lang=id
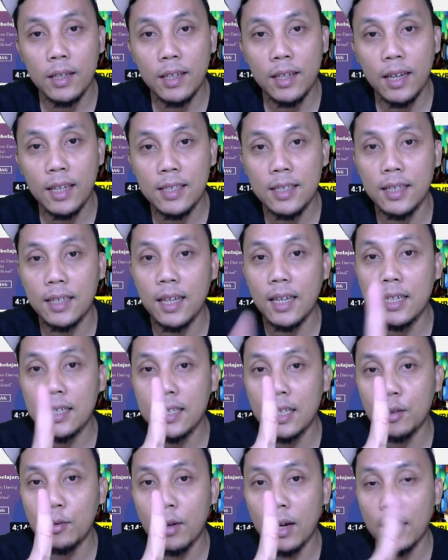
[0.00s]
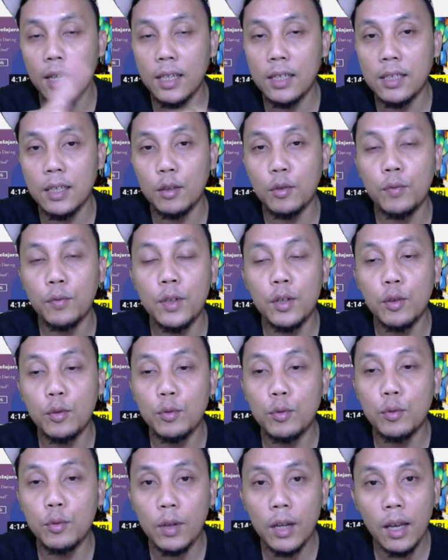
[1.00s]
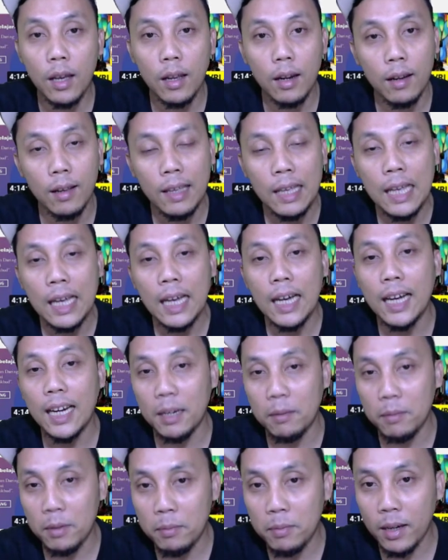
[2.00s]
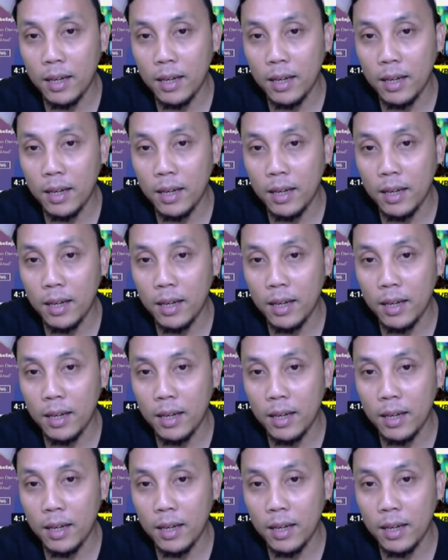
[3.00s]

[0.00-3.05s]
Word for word: dedikasikan satu hari satu video tutorial. Remeh